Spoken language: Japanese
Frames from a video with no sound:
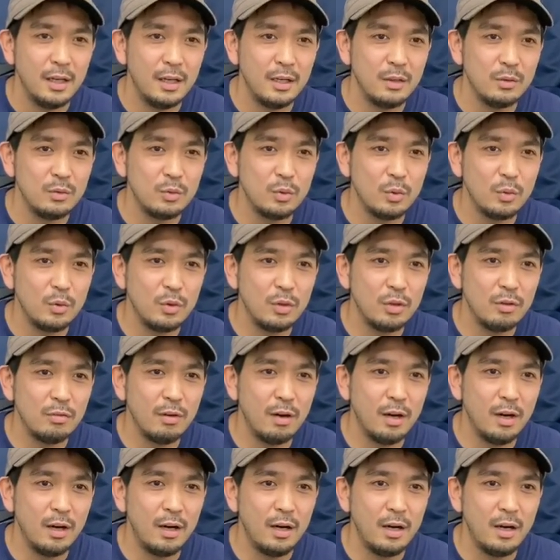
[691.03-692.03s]
そこに
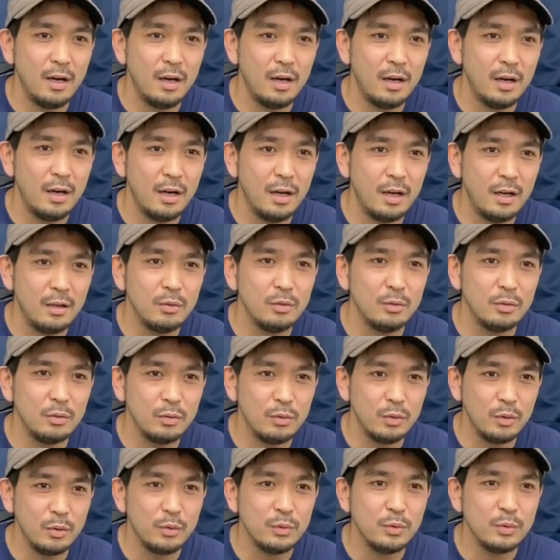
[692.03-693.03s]
は ある
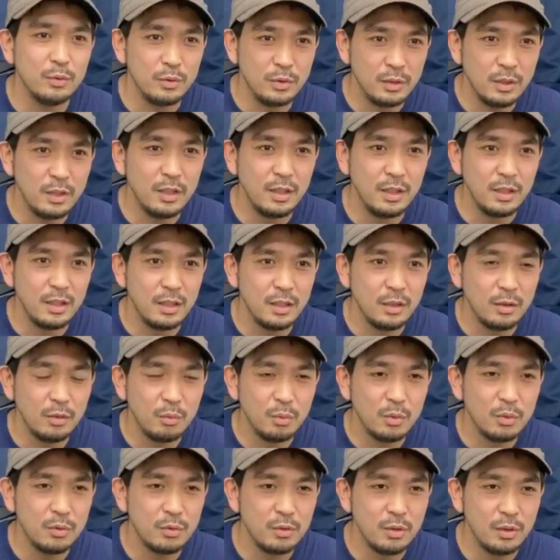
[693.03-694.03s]
というふうに
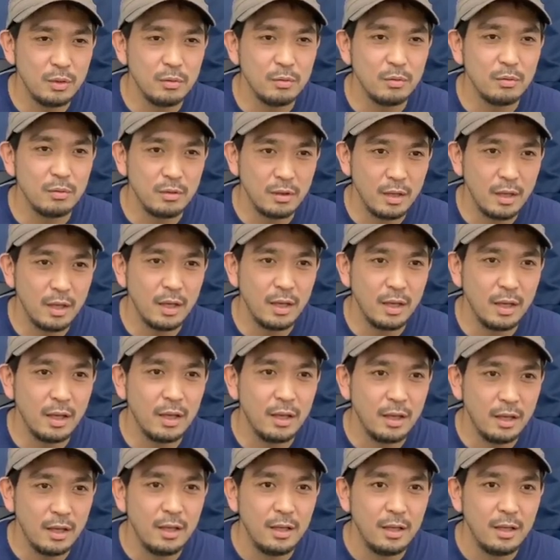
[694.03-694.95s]
思ってるので、